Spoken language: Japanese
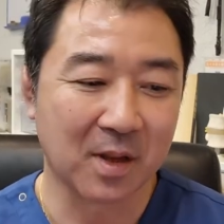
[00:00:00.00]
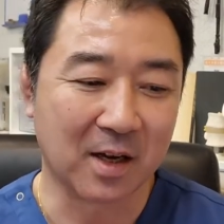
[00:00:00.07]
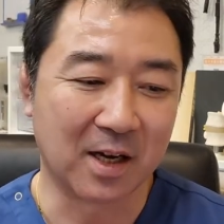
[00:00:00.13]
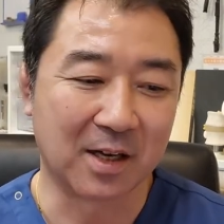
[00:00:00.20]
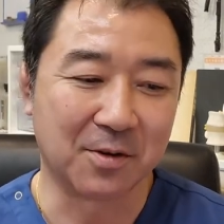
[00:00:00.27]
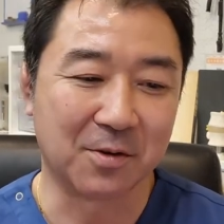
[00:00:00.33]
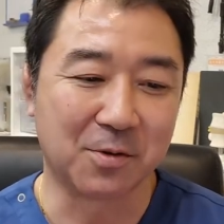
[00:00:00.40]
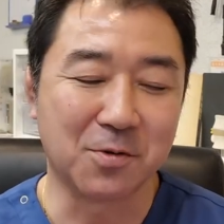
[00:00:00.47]

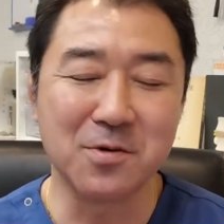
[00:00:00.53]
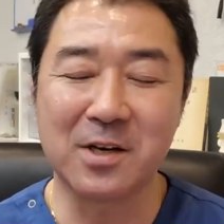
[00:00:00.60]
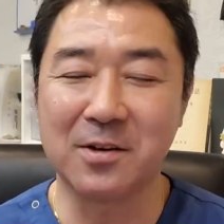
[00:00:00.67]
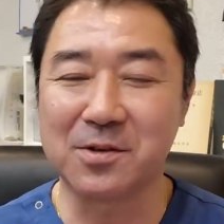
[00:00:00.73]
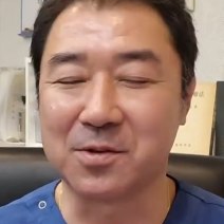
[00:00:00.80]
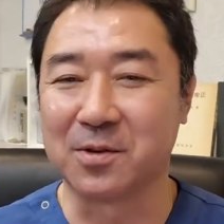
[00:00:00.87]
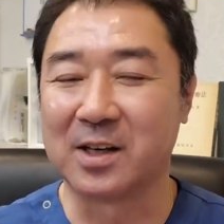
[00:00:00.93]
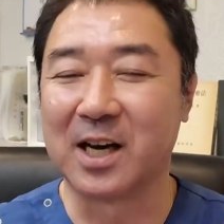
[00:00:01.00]
あの、今回
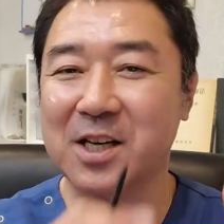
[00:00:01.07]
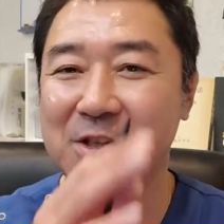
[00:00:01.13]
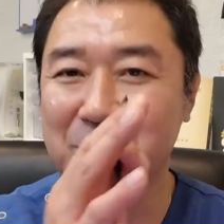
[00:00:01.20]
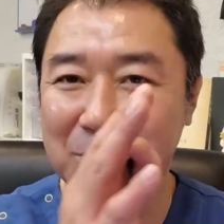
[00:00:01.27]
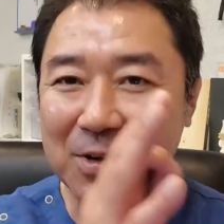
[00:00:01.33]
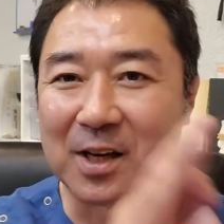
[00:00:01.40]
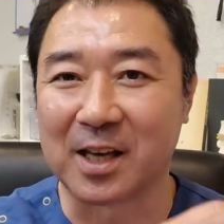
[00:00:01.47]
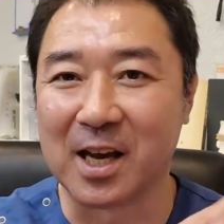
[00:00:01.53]
はその外
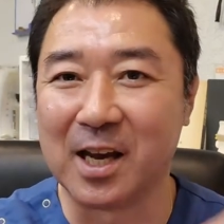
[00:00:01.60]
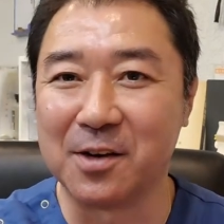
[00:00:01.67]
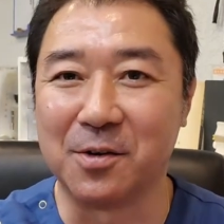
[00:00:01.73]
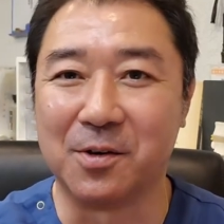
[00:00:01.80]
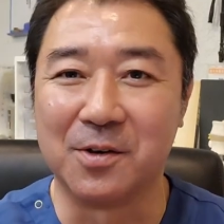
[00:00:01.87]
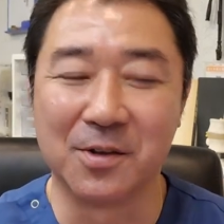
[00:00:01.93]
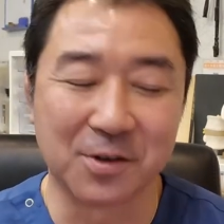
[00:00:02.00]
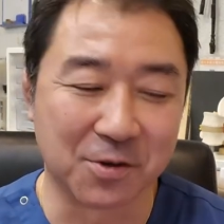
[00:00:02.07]
傷とか怪我
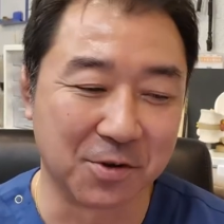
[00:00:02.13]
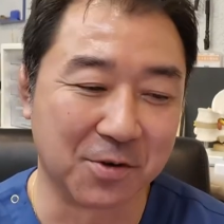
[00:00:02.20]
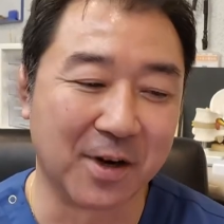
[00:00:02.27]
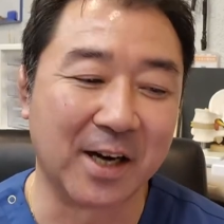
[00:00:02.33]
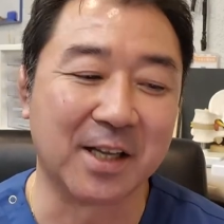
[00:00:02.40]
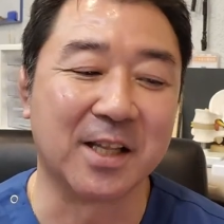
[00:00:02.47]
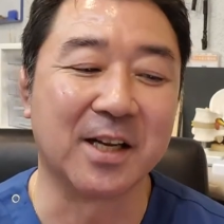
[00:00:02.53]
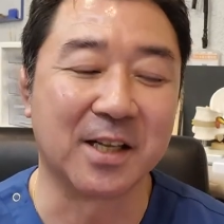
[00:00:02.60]
の症状は
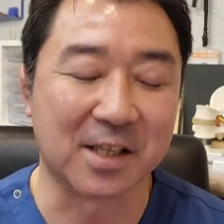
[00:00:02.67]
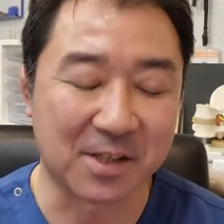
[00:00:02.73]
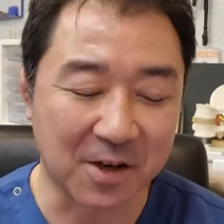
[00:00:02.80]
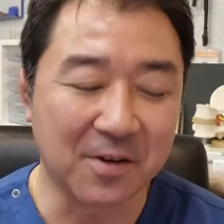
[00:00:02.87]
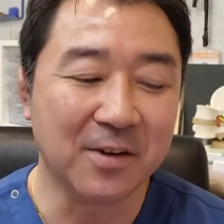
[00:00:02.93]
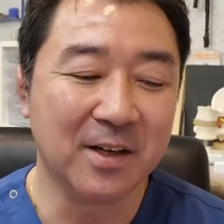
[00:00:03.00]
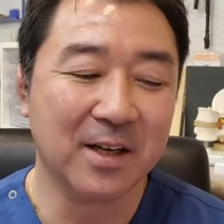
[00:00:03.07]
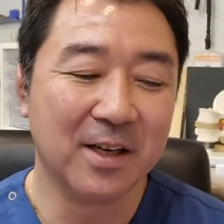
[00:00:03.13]
入ってないんですよ。